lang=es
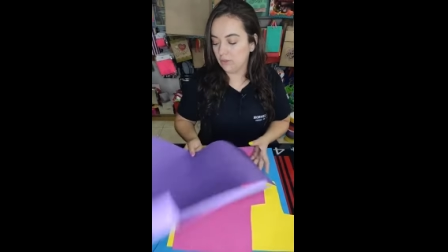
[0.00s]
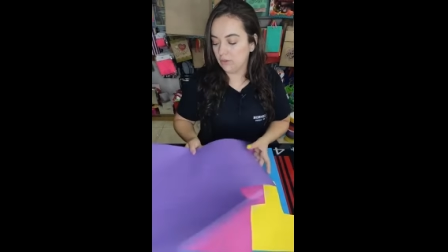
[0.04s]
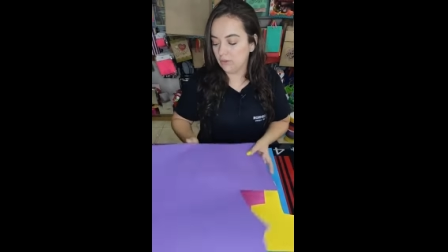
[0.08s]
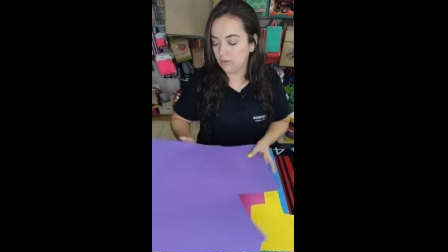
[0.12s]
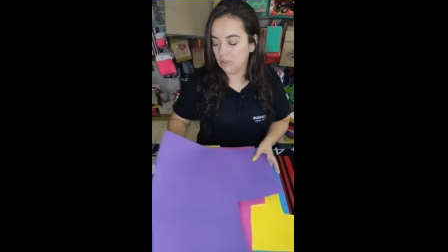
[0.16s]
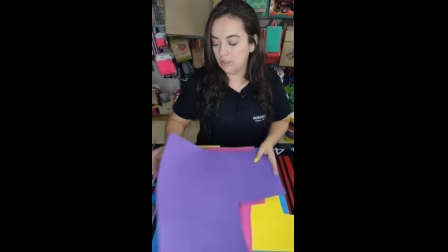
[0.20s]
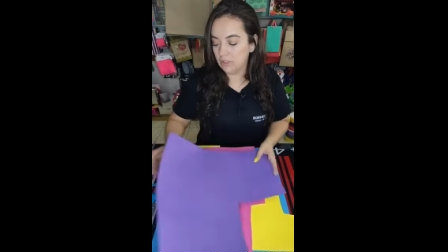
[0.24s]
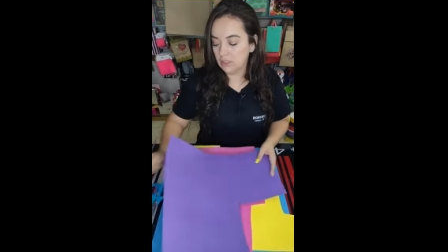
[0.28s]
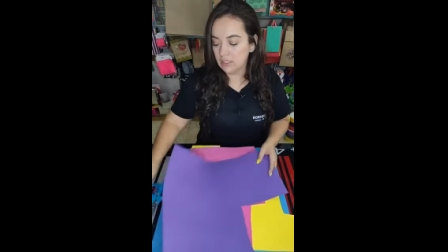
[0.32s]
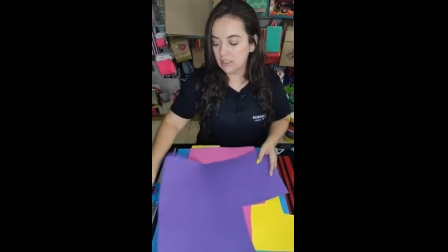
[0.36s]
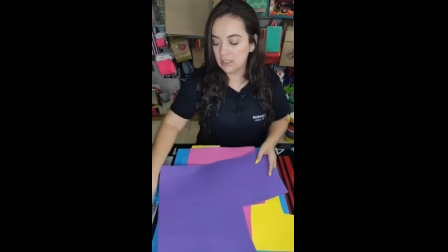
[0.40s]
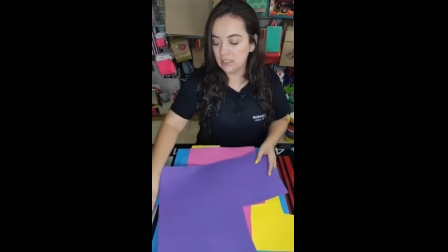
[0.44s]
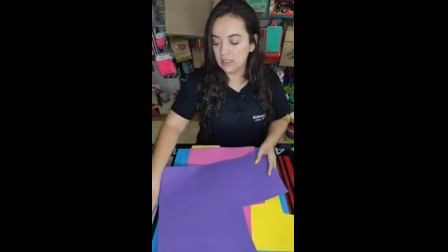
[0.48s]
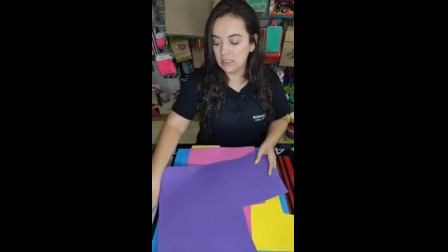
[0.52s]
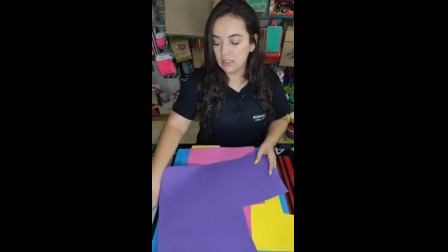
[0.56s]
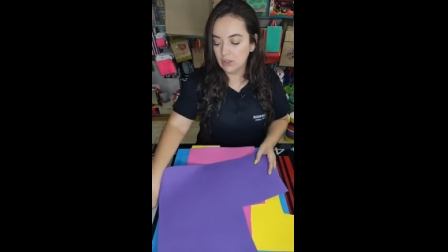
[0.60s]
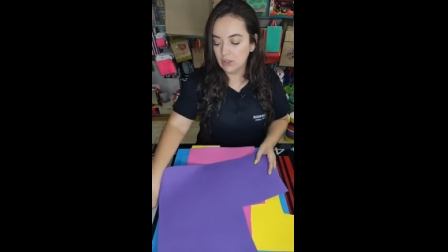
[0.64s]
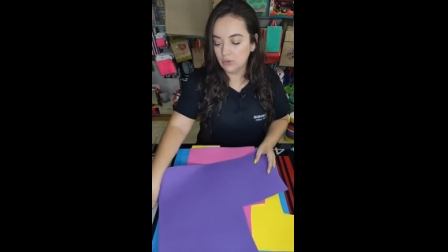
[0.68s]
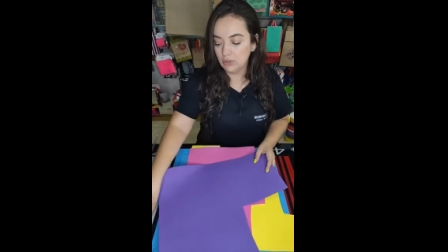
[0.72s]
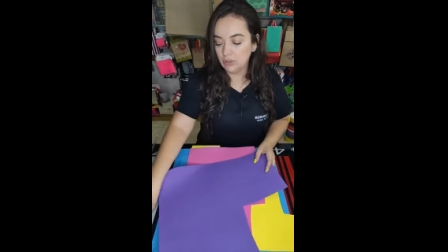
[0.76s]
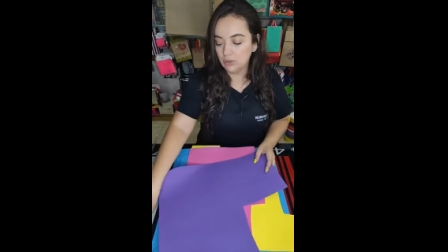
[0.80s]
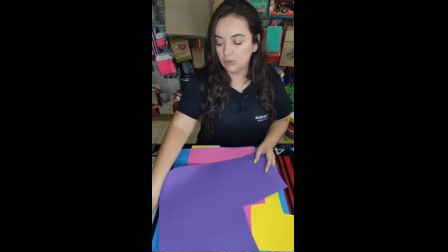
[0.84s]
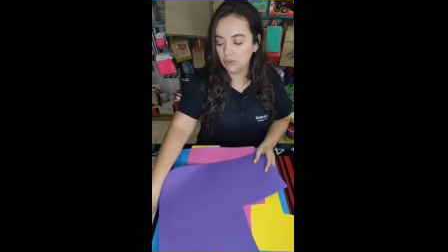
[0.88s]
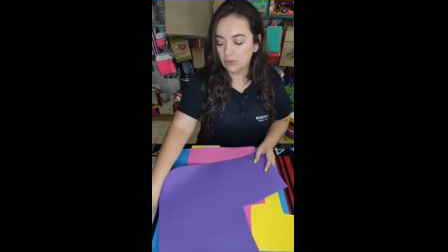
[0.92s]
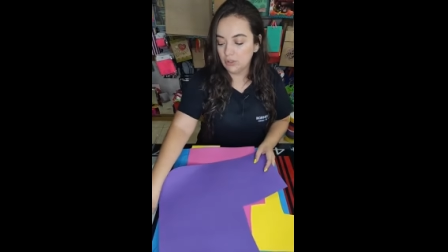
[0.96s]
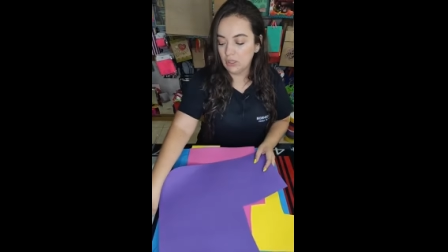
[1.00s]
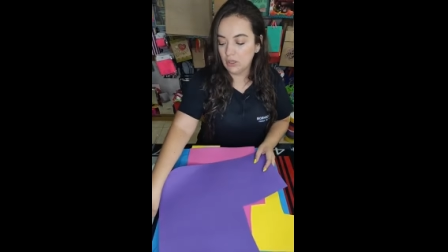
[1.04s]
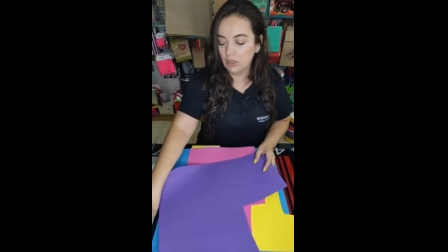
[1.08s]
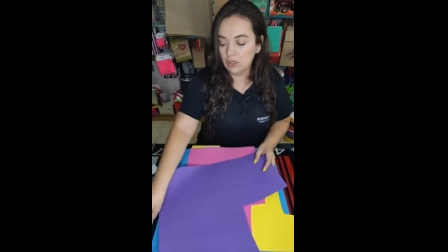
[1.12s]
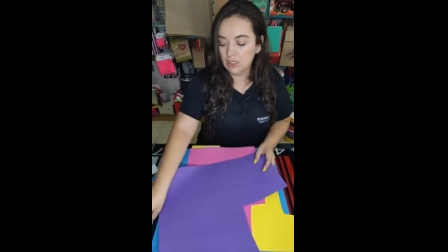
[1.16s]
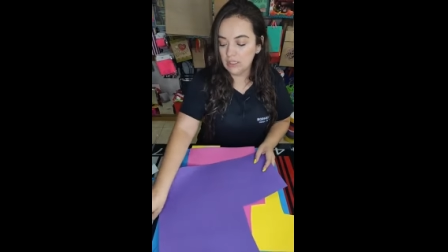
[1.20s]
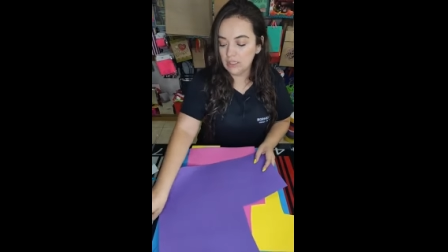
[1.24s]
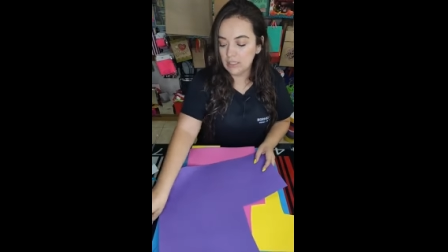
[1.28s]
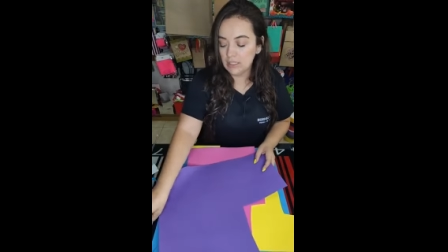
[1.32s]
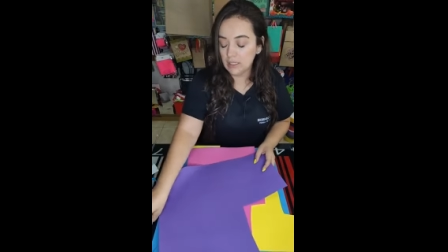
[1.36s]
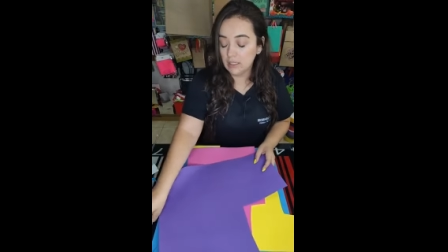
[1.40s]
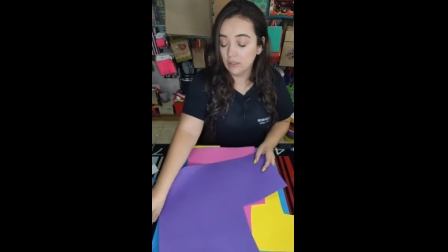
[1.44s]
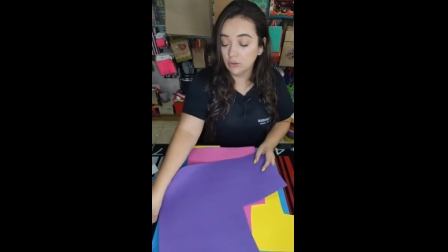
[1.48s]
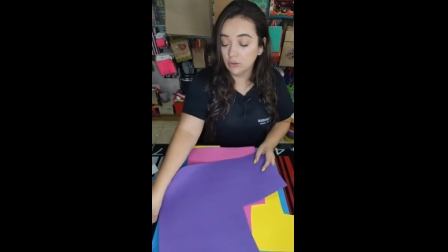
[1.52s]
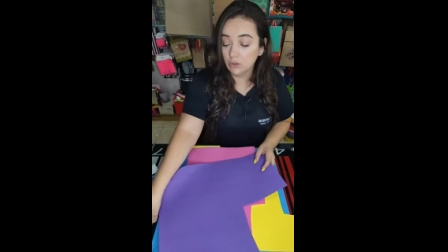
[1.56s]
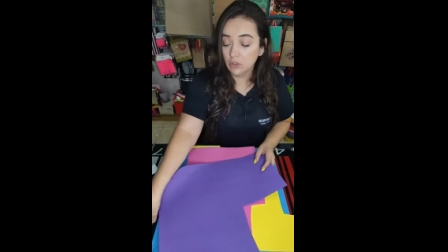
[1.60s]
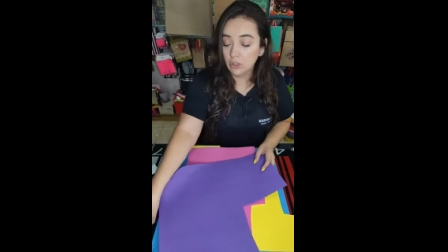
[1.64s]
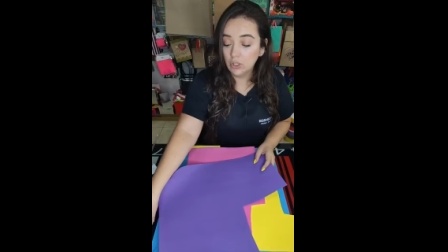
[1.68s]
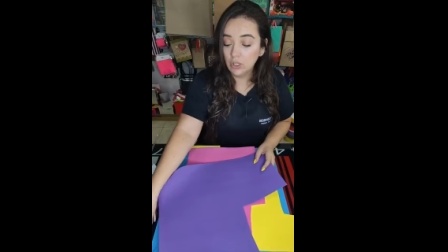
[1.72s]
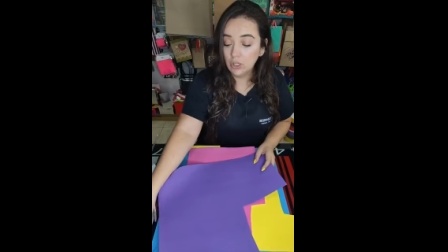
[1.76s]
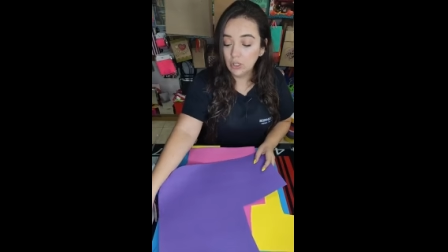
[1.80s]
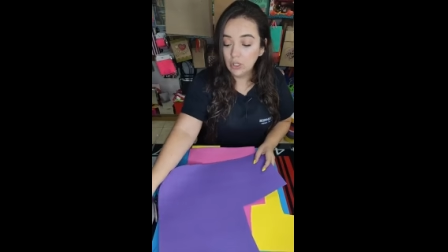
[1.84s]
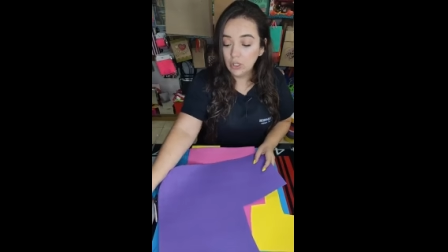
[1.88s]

Entonces dice así con entonado acento.